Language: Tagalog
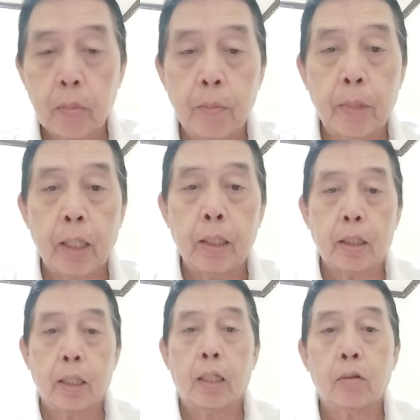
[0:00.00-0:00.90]

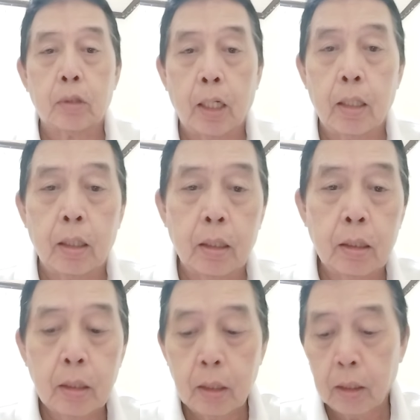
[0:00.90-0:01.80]
Dadagdag lang ho tayo ng
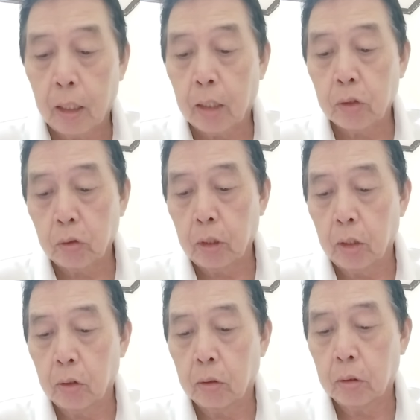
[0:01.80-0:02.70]
reaction
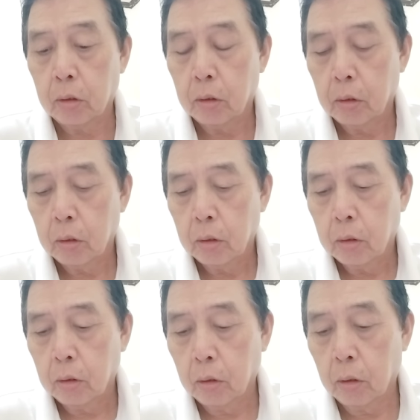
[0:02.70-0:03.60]
dito.
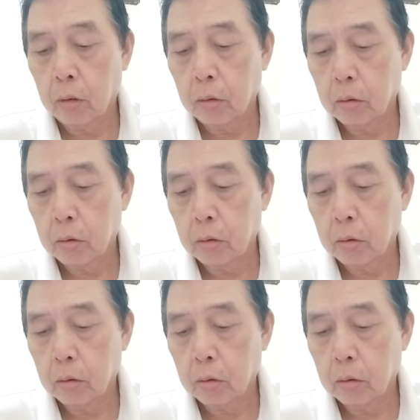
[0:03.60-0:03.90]
No?